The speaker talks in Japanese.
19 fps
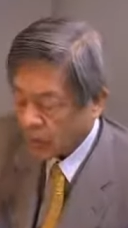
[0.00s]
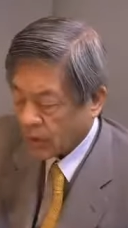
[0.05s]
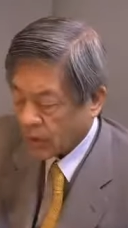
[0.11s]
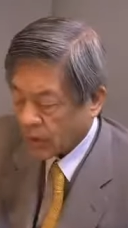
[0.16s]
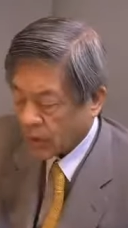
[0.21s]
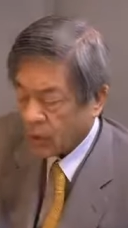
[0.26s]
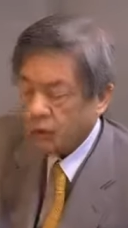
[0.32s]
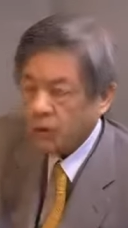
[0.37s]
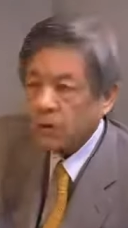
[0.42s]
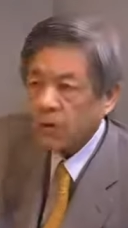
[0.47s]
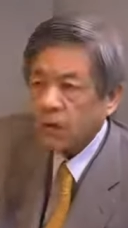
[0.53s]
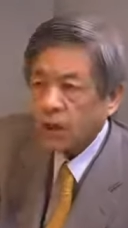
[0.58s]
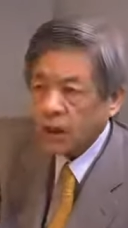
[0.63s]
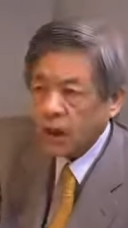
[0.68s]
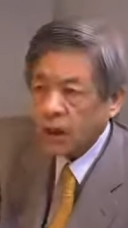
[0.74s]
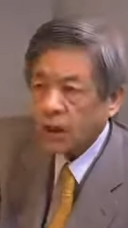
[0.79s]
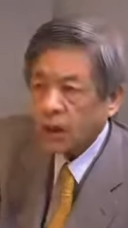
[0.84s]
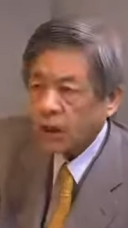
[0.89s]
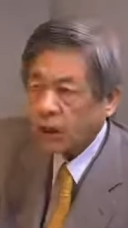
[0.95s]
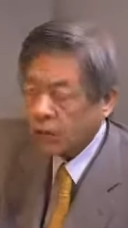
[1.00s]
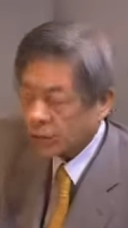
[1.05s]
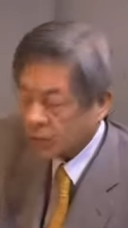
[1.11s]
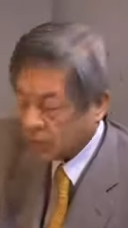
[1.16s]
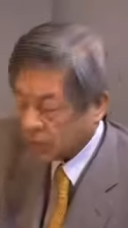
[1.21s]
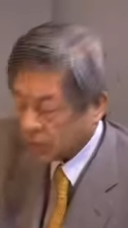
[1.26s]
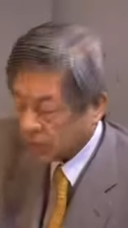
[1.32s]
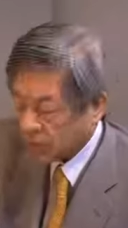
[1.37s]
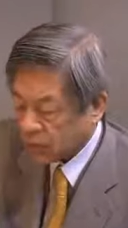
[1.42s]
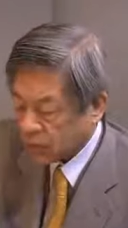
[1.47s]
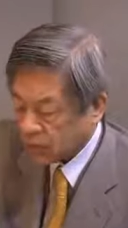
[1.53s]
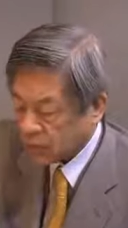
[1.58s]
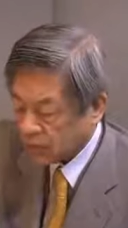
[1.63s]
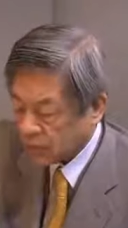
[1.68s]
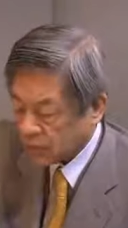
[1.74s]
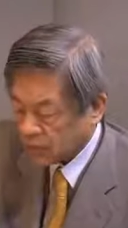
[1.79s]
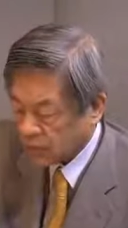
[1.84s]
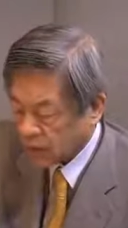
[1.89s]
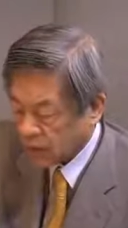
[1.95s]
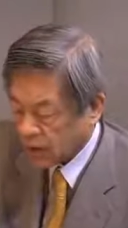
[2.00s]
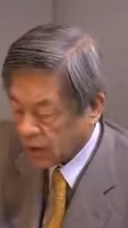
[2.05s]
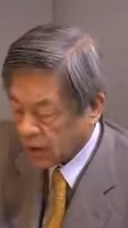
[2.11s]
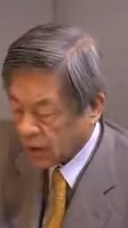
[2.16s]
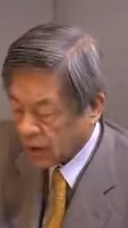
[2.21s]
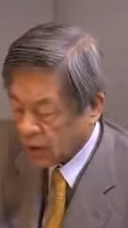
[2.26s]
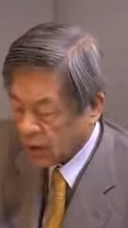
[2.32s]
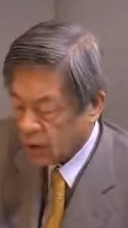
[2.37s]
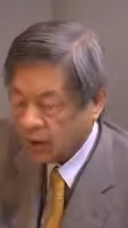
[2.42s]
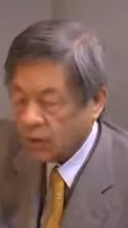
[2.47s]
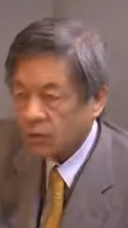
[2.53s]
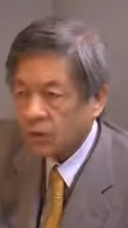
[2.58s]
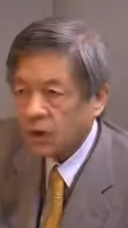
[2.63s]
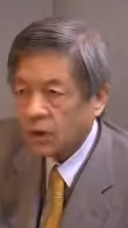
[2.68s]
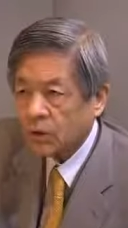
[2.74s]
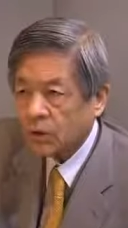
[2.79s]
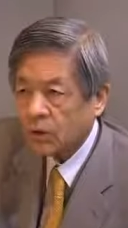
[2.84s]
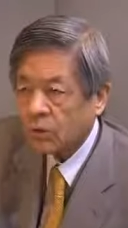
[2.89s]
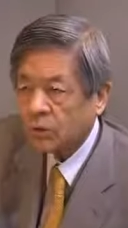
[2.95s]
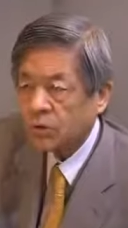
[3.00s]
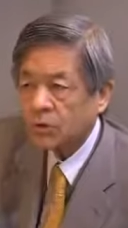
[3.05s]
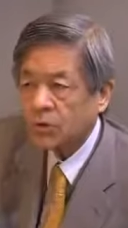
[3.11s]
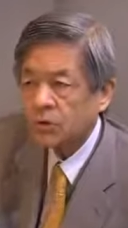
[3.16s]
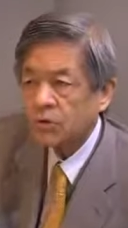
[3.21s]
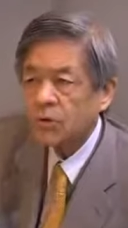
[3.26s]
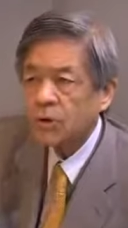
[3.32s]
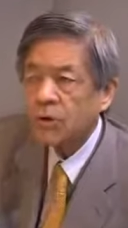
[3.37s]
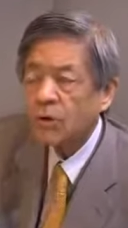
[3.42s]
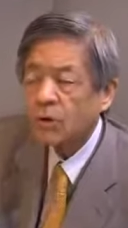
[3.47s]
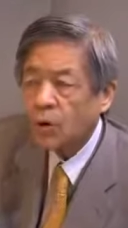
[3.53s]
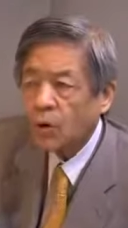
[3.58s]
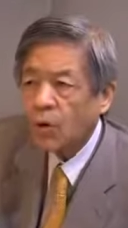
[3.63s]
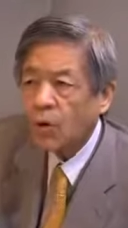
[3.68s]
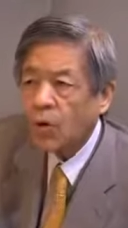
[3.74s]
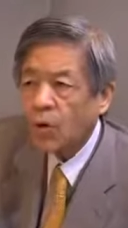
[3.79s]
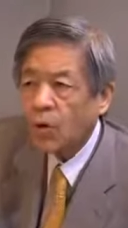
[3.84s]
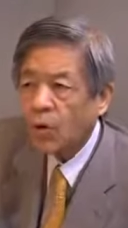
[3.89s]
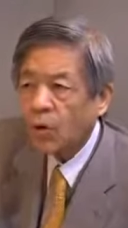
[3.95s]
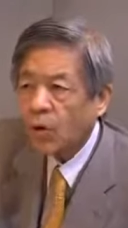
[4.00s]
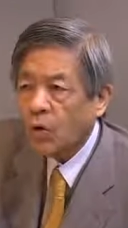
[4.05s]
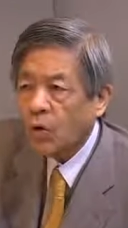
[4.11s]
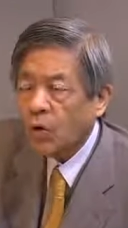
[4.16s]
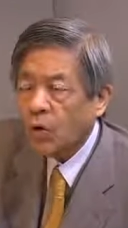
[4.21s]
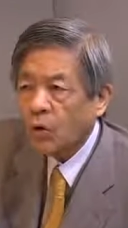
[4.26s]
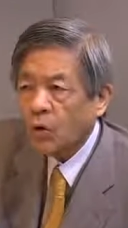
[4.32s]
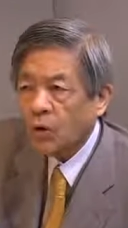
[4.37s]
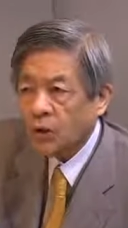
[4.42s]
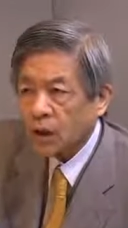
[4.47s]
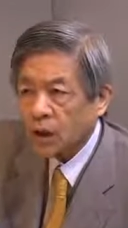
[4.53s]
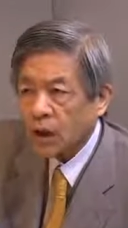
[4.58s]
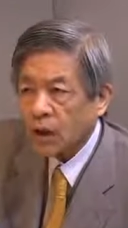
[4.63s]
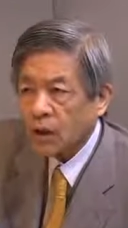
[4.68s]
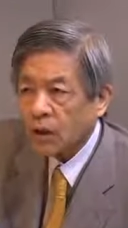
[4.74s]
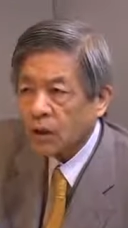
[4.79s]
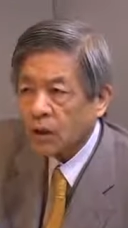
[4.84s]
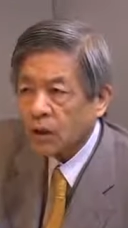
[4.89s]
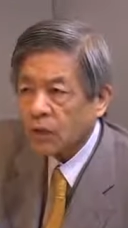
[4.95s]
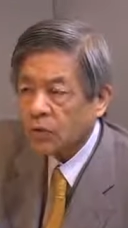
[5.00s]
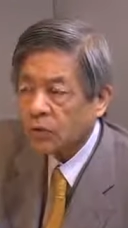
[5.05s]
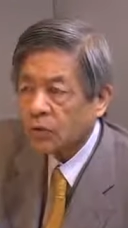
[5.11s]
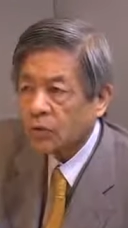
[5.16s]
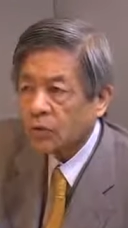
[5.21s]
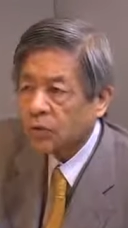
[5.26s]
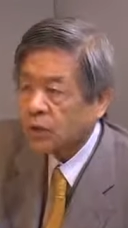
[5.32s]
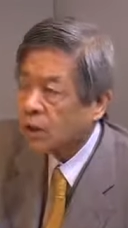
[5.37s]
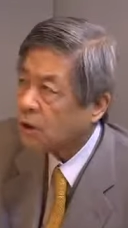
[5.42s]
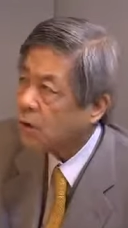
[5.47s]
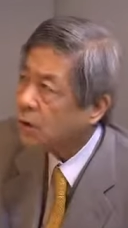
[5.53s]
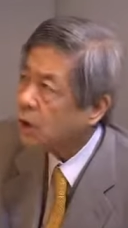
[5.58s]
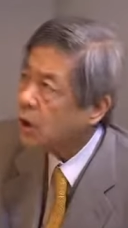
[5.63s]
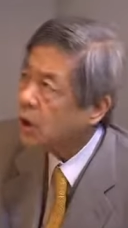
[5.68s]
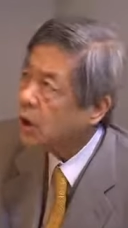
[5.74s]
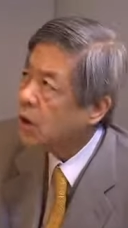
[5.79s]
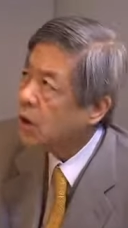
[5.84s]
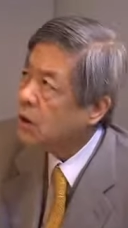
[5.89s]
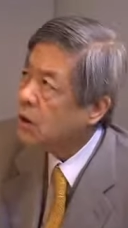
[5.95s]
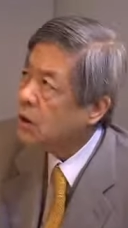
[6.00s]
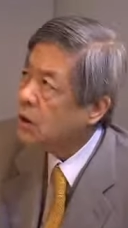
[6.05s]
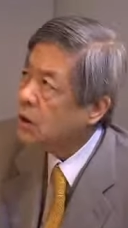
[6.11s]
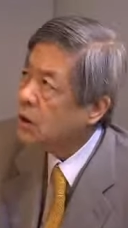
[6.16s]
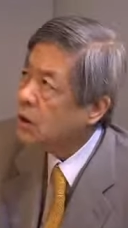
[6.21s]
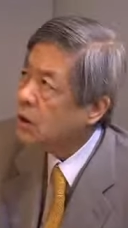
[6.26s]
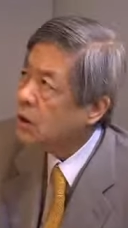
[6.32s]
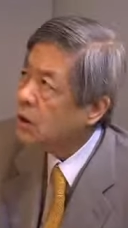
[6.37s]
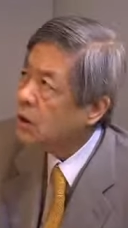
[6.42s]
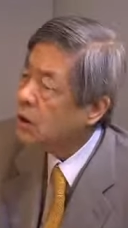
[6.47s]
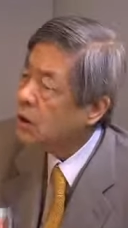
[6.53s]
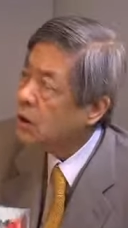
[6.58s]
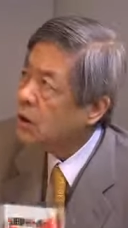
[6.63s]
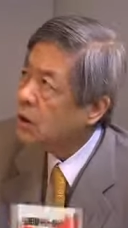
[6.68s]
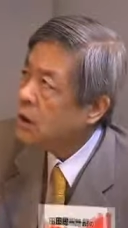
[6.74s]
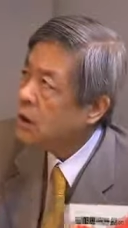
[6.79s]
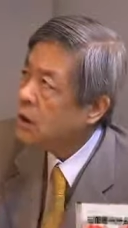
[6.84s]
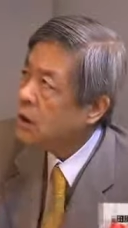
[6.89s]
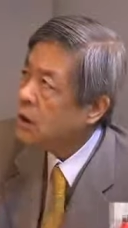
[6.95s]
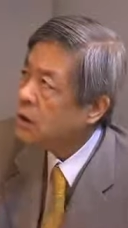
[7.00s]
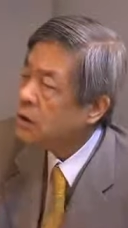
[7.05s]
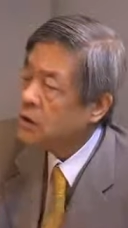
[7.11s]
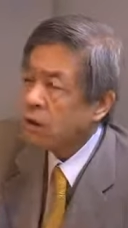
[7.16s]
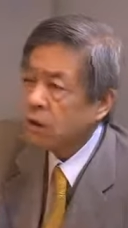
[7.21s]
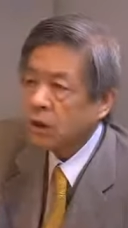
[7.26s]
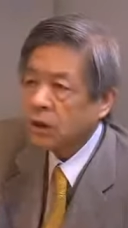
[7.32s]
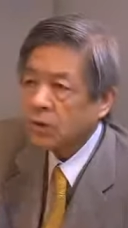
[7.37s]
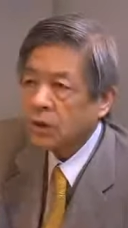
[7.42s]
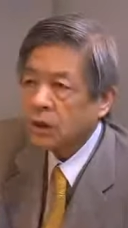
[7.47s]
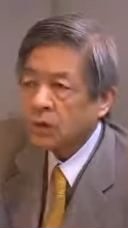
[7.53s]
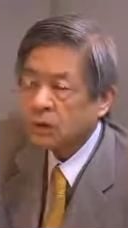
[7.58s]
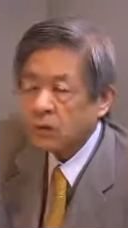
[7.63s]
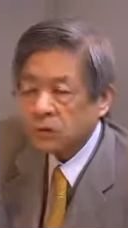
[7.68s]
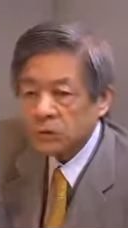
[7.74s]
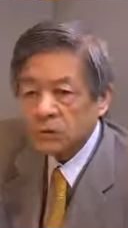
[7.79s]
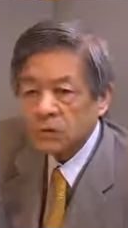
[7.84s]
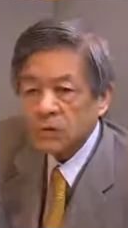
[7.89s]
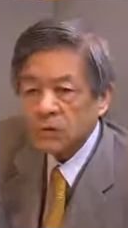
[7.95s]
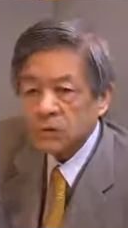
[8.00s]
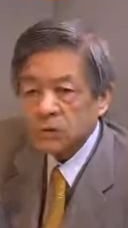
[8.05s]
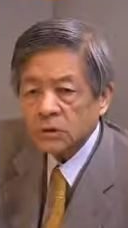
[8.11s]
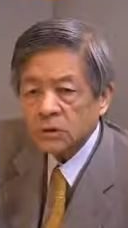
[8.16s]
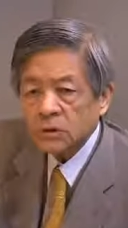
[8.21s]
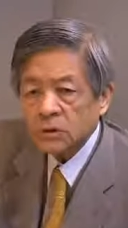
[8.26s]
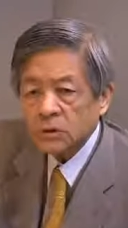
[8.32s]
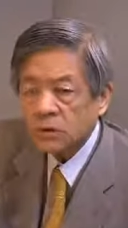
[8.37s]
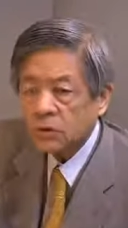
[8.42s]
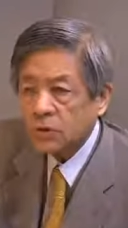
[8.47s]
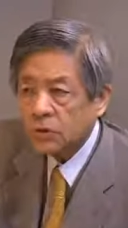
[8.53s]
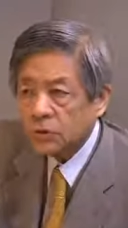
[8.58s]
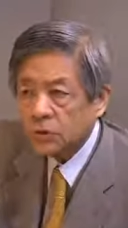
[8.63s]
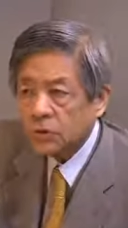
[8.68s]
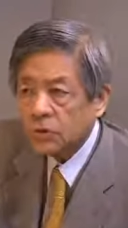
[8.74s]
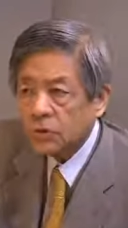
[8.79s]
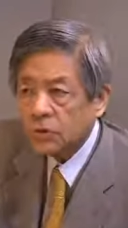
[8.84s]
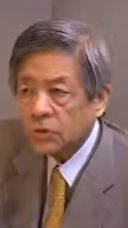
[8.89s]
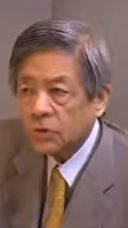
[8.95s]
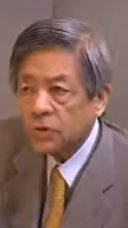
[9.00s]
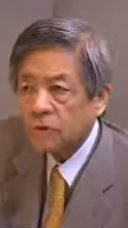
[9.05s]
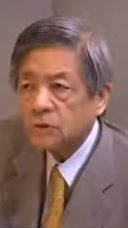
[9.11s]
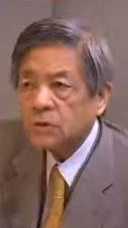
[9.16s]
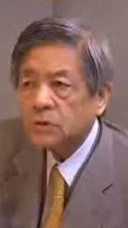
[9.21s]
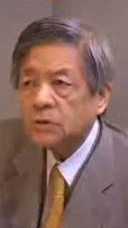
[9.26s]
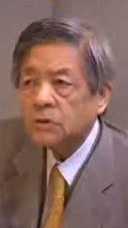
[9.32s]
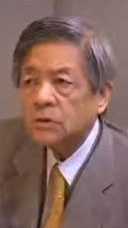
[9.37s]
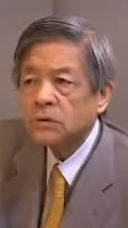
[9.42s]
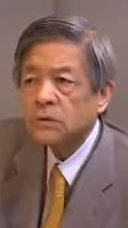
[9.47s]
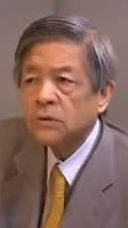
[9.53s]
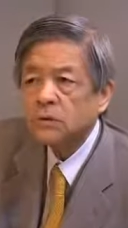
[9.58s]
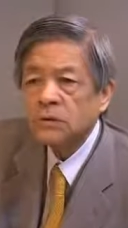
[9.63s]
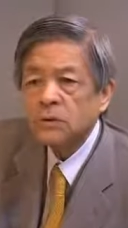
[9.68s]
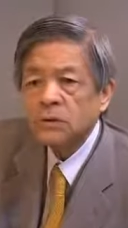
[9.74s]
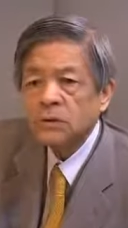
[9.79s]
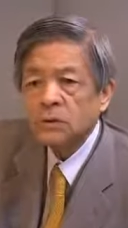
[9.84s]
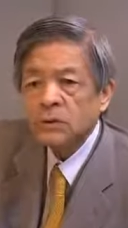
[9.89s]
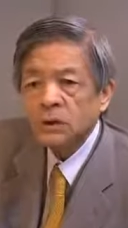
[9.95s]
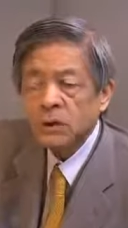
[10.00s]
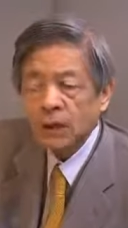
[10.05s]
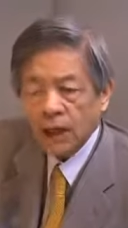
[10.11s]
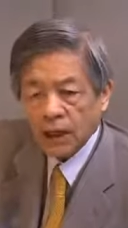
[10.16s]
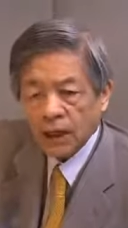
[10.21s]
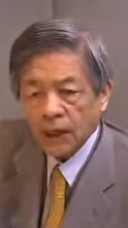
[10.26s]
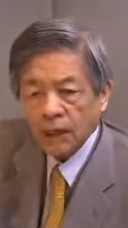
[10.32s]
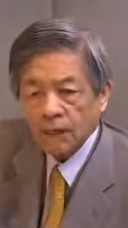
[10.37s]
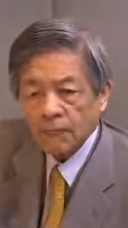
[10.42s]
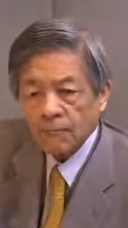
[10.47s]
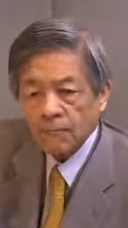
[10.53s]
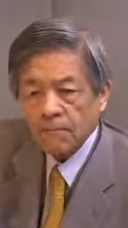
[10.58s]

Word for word: なんでこの、えー、日本が独立して以後ね独立したのは、えー、1952年。